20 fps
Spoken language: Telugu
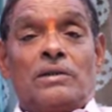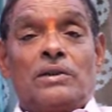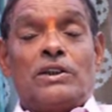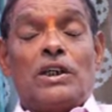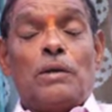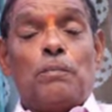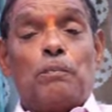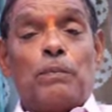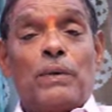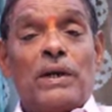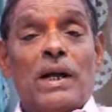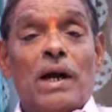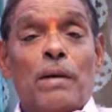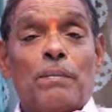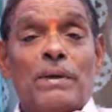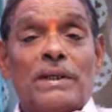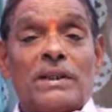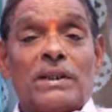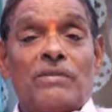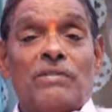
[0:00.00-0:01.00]
చెప్పిన
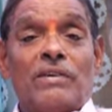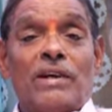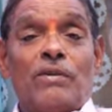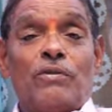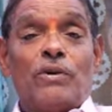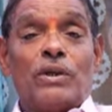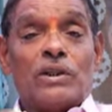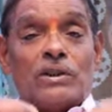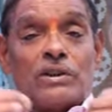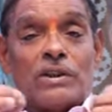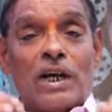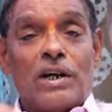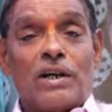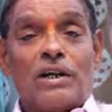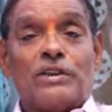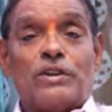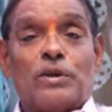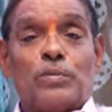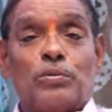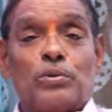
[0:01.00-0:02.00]
అబద్ధమే వంద
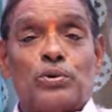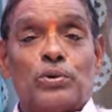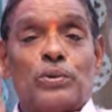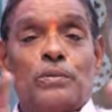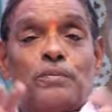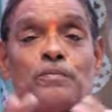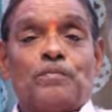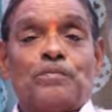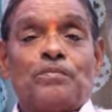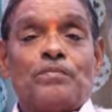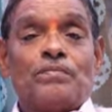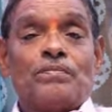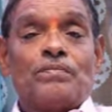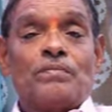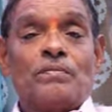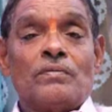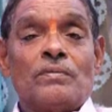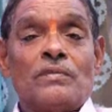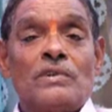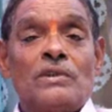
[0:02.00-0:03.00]
సార్లు చెప్తూ
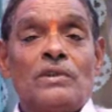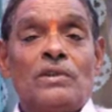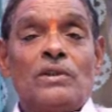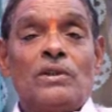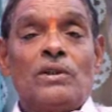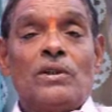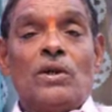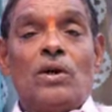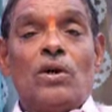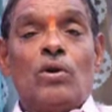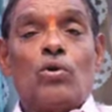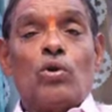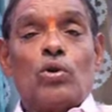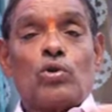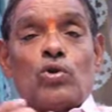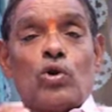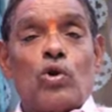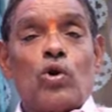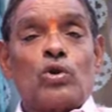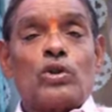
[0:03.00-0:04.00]

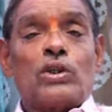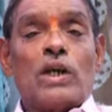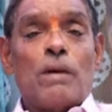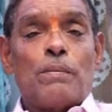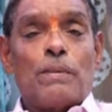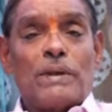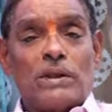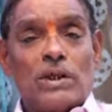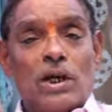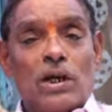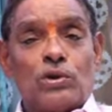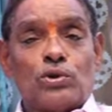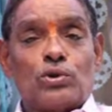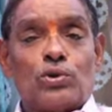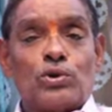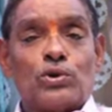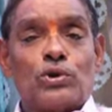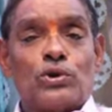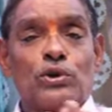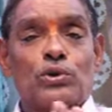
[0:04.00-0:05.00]
కొత్త కొత్త అబద్ధాలు
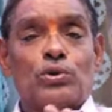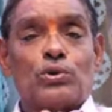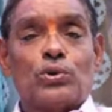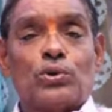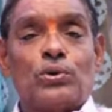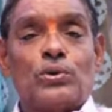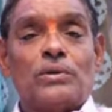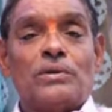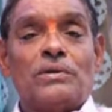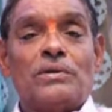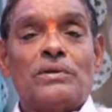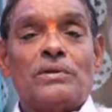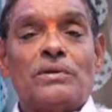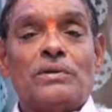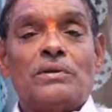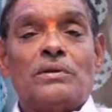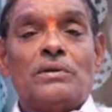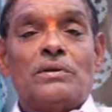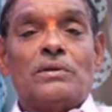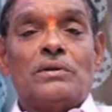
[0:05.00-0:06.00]
సృష్టిస్తూ
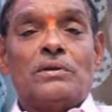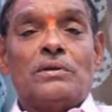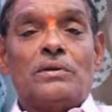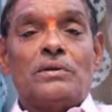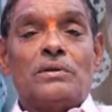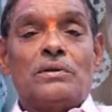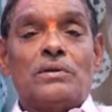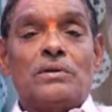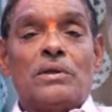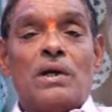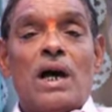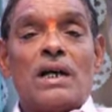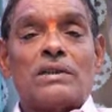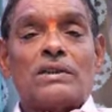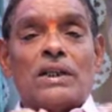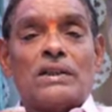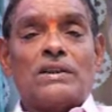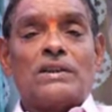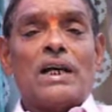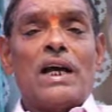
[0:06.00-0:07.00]

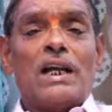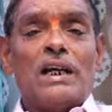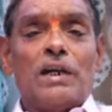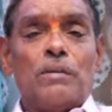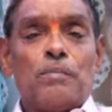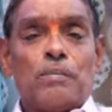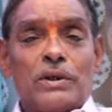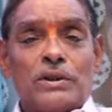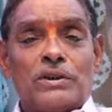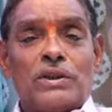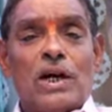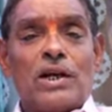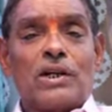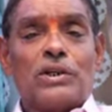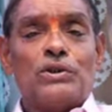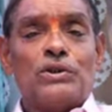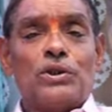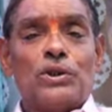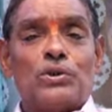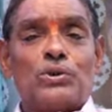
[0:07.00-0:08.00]
అసత్యాల్ని
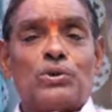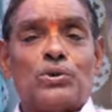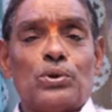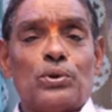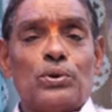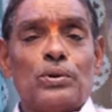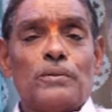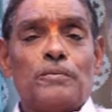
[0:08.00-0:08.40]
ప్రచారం చేస్తూ